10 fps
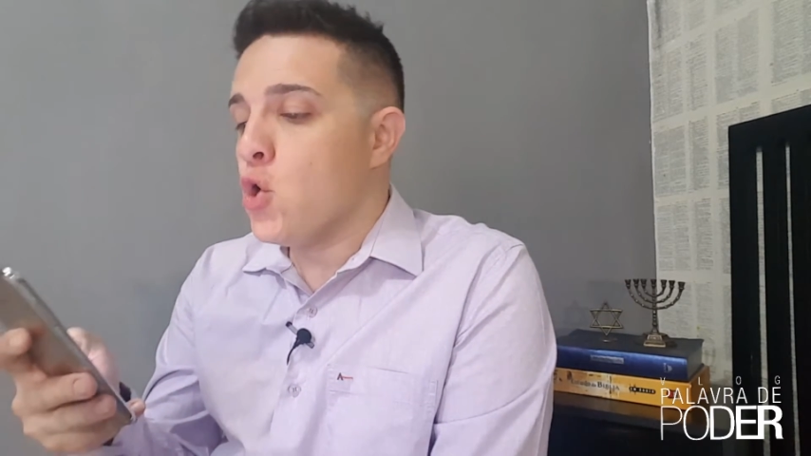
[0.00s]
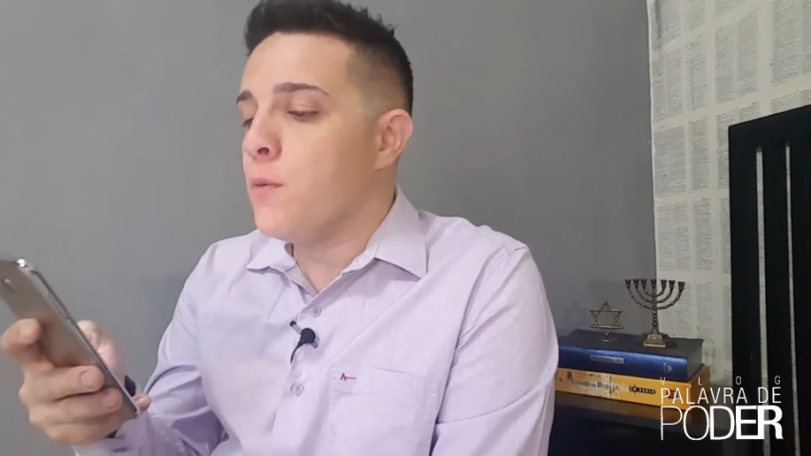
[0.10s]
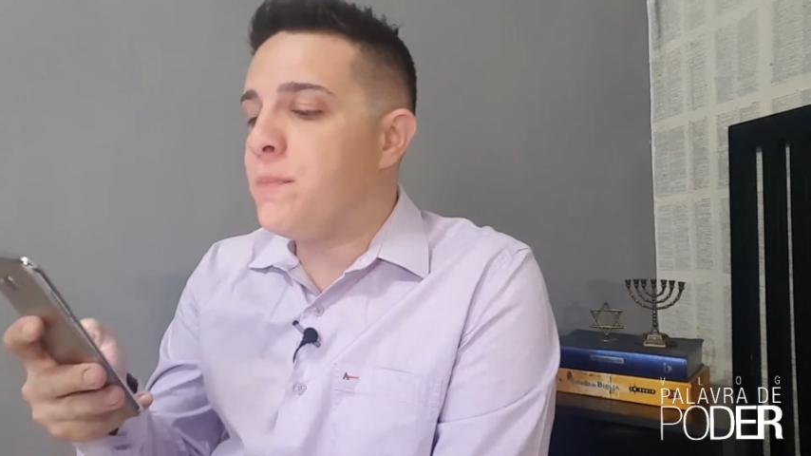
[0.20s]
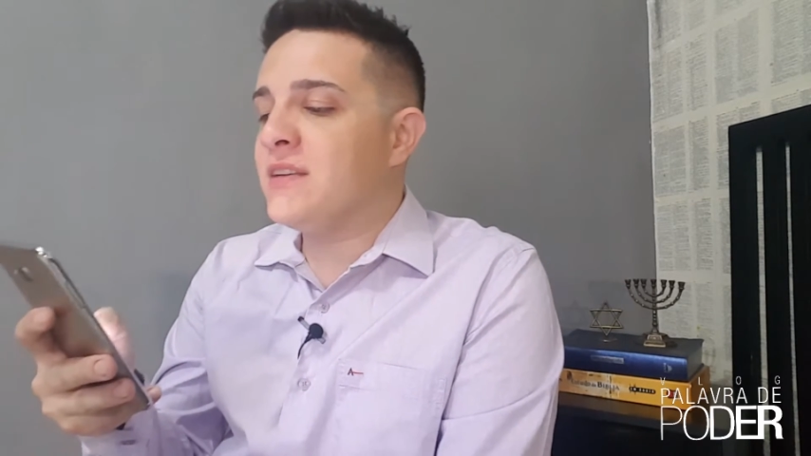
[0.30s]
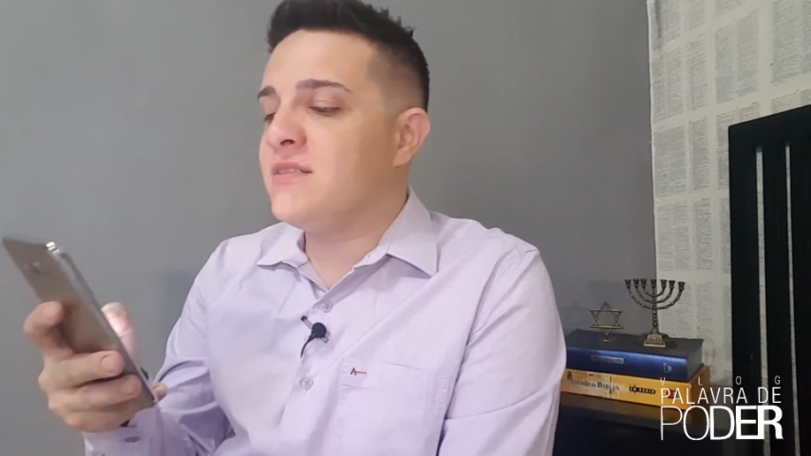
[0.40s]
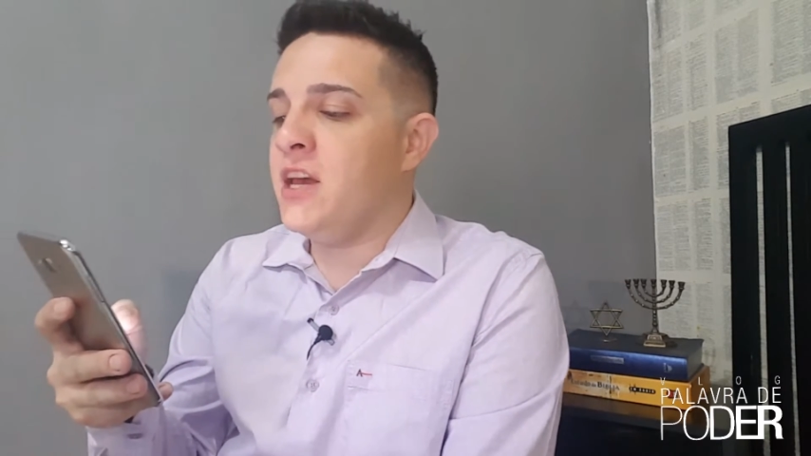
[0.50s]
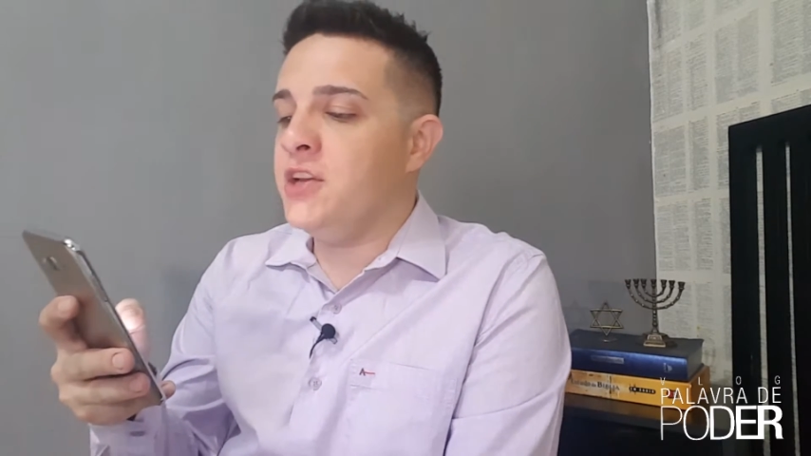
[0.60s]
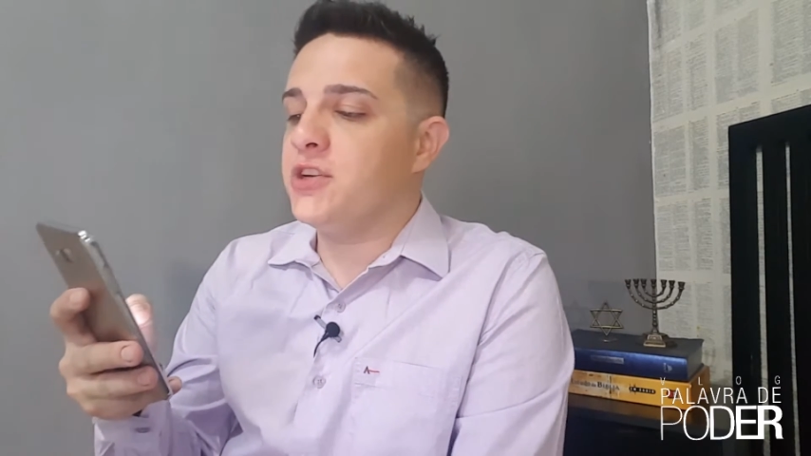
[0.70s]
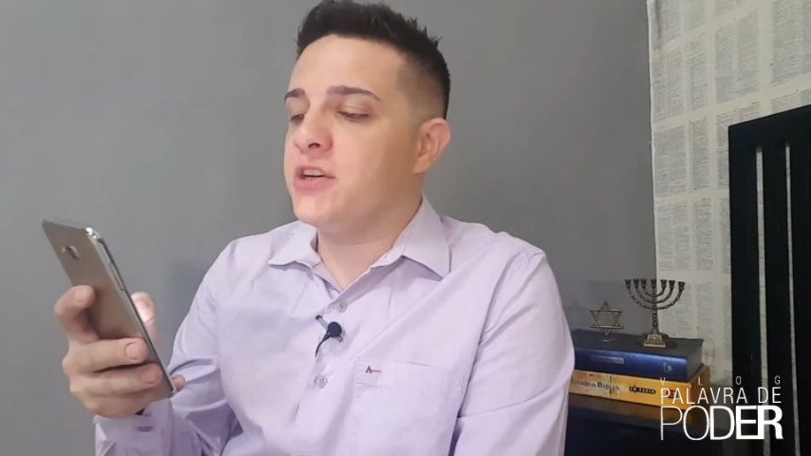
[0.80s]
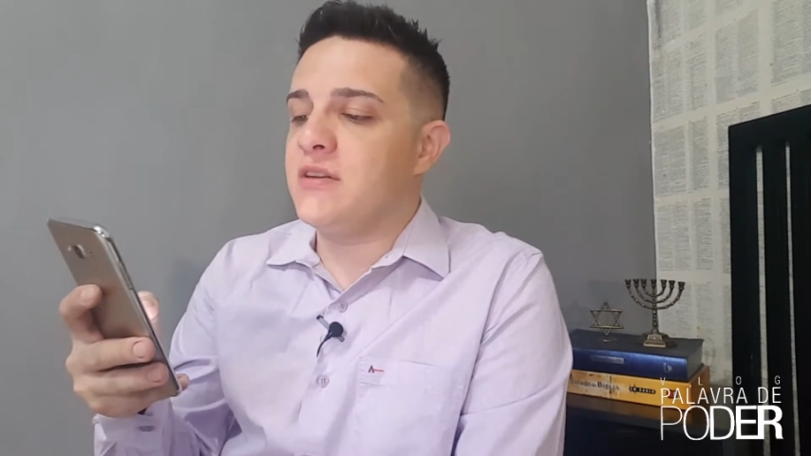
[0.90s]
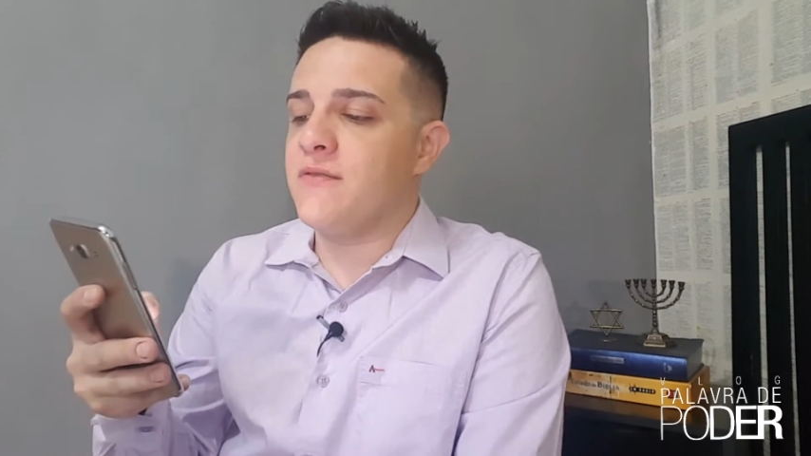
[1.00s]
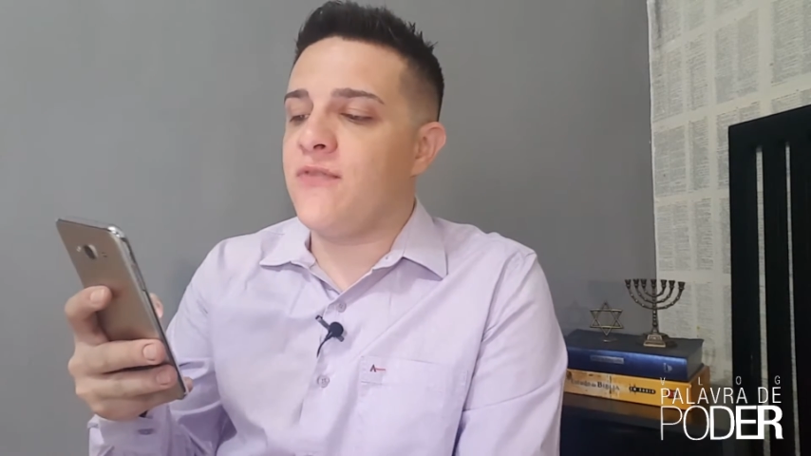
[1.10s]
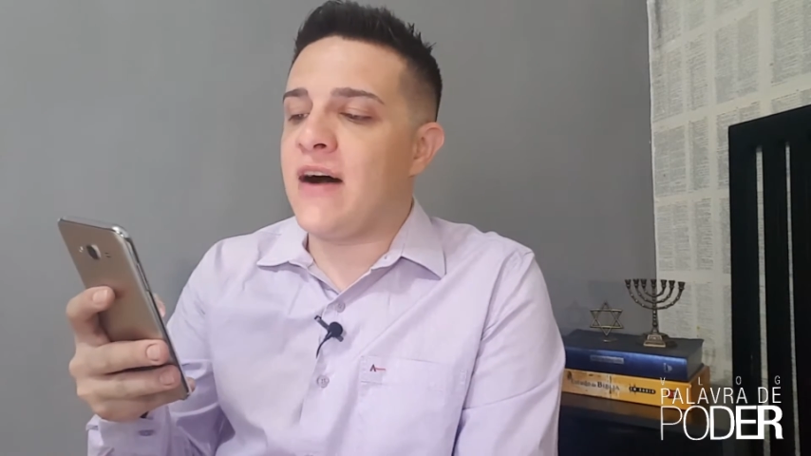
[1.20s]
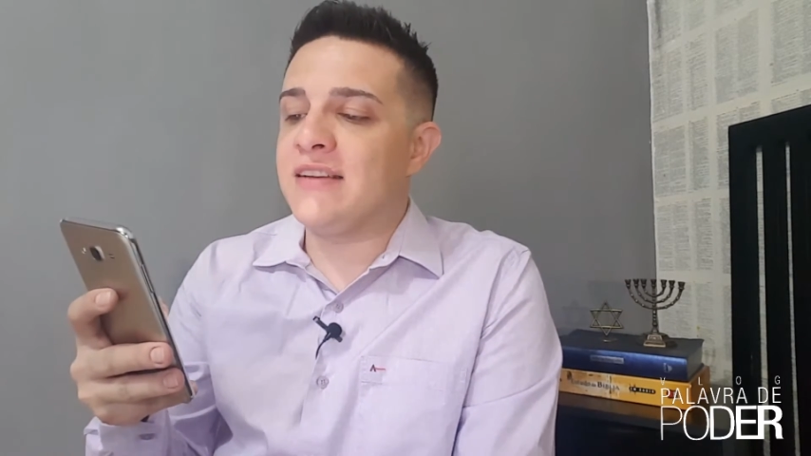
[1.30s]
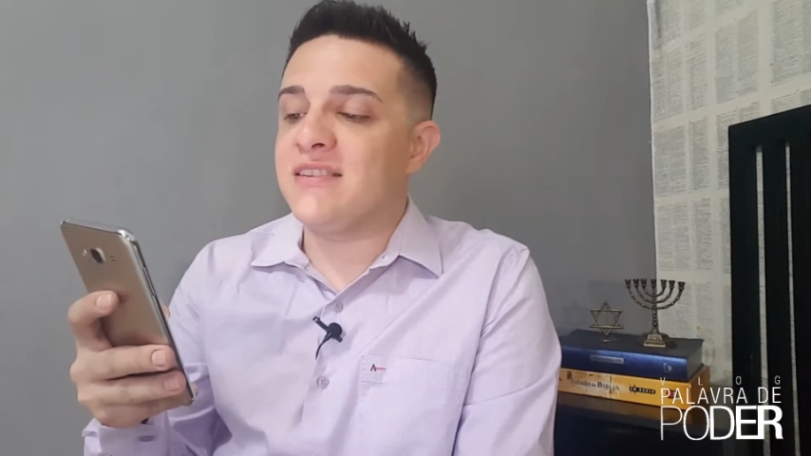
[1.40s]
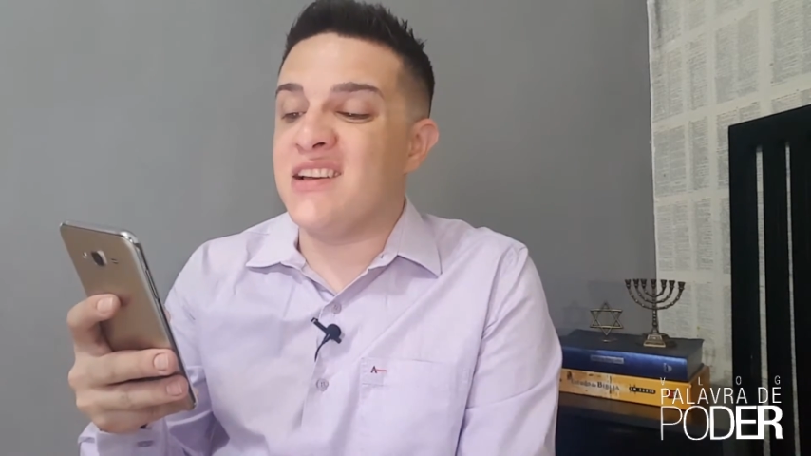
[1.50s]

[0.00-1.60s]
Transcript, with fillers: O presente que se faz